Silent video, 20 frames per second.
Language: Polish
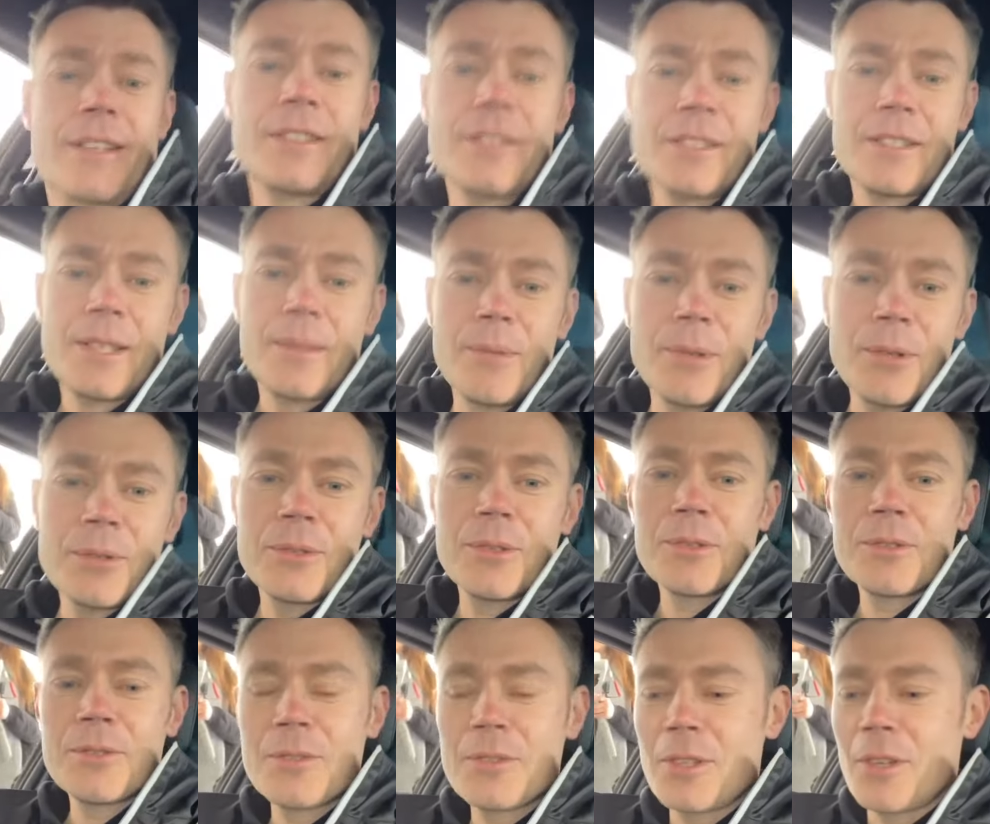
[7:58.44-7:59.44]
Także
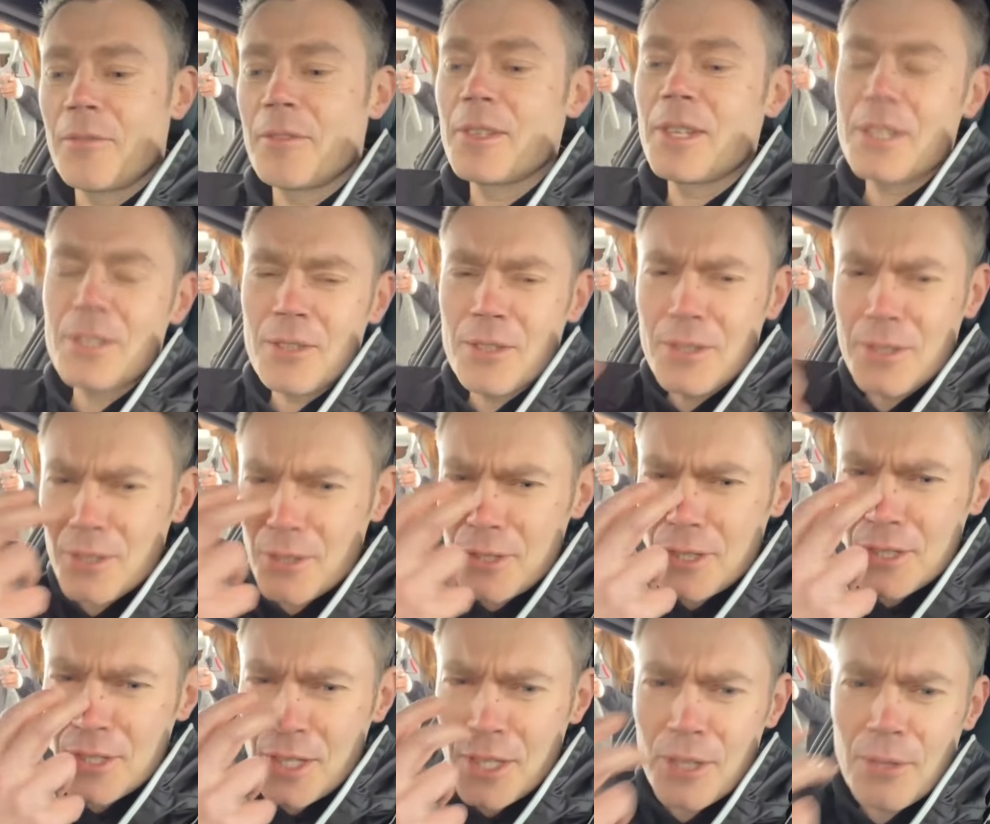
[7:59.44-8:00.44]
samochód luksusowy. Jest to
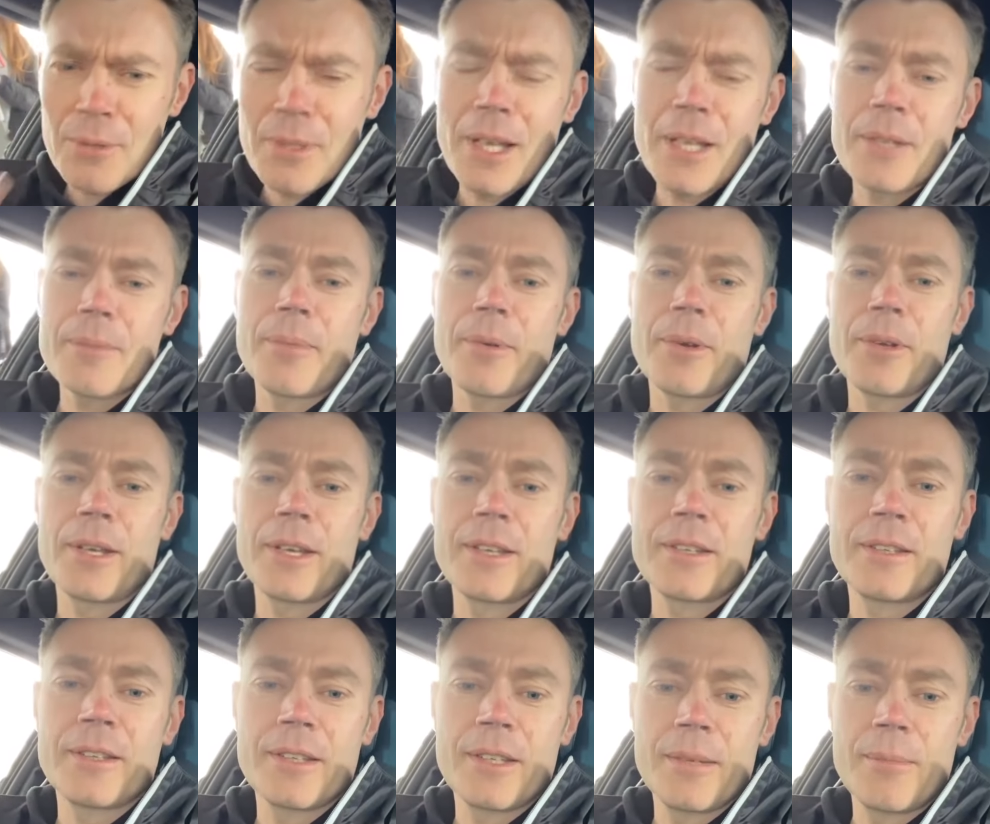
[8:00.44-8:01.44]
troszeczkę nieudany
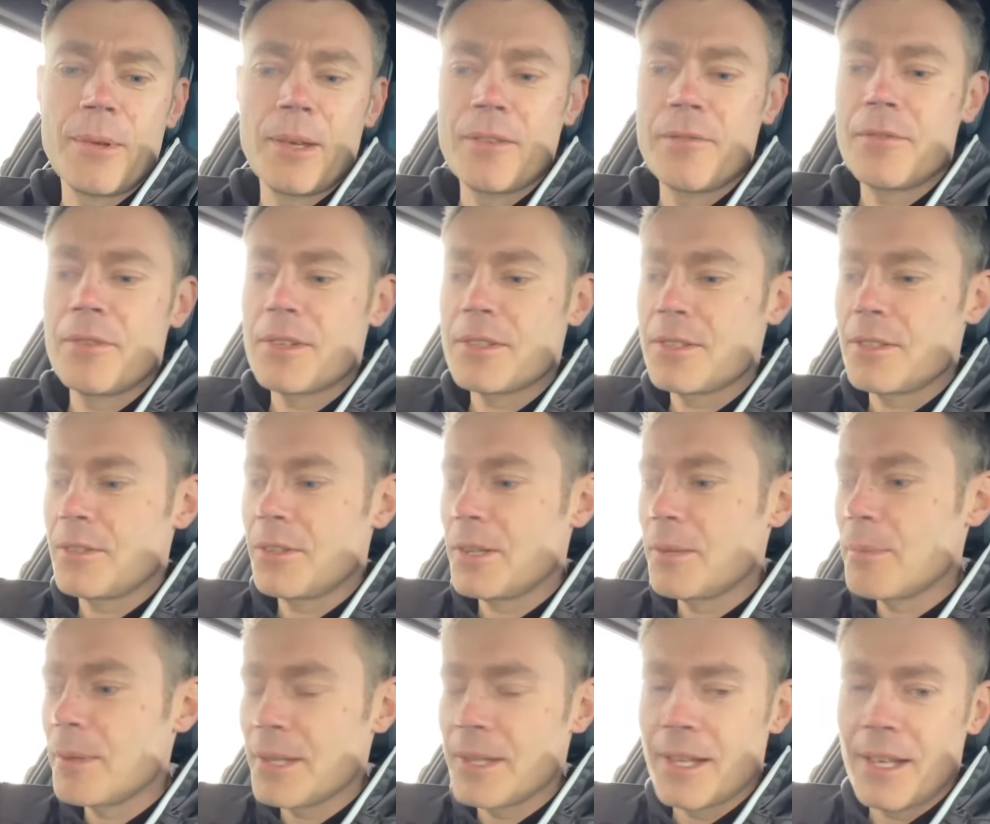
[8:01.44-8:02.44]
projekt e, BMW, jest
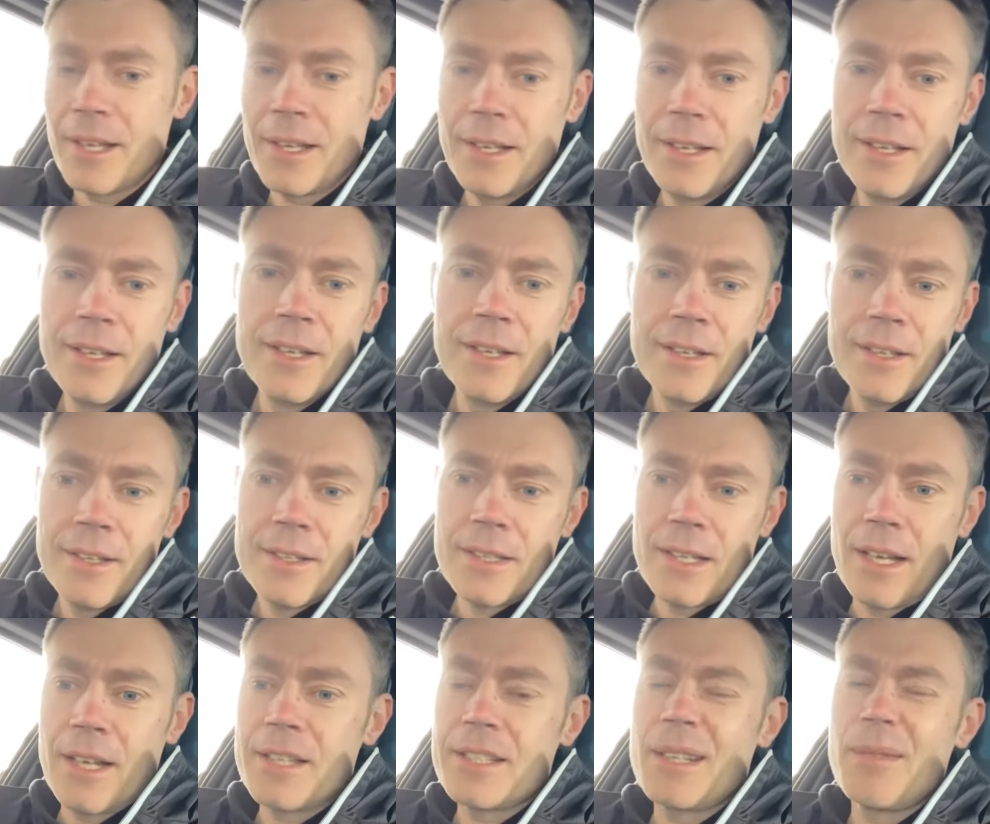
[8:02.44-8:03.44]
to hybryda.
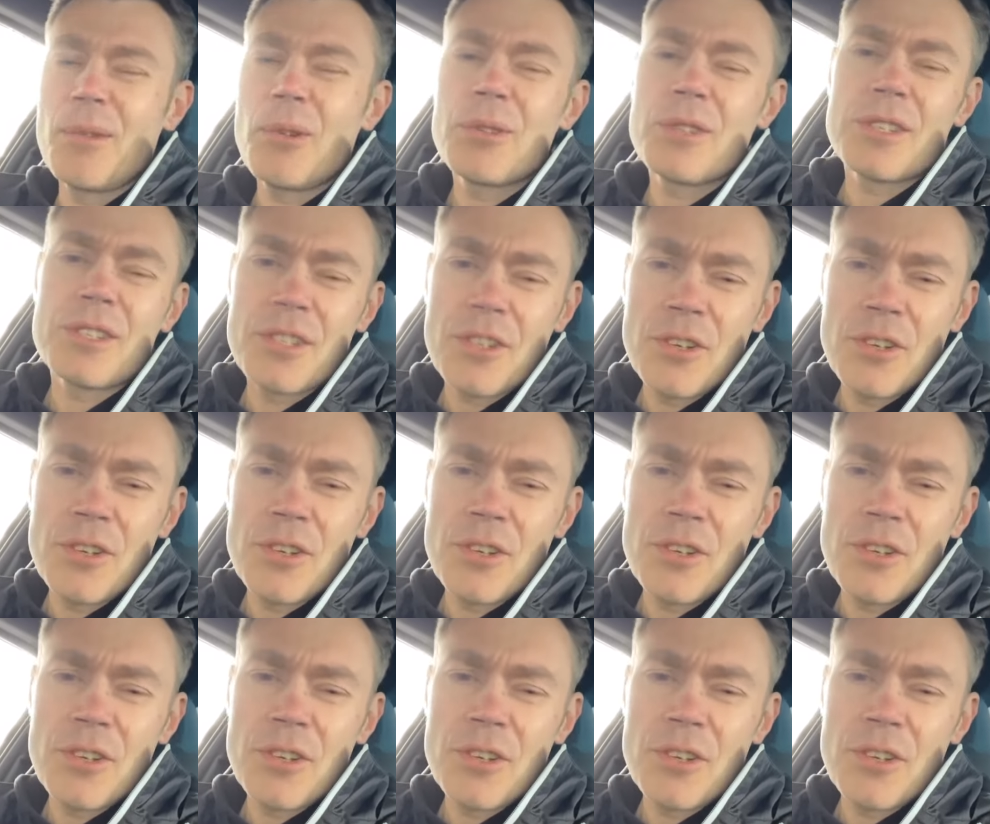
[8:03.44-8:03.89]
Ale samochód,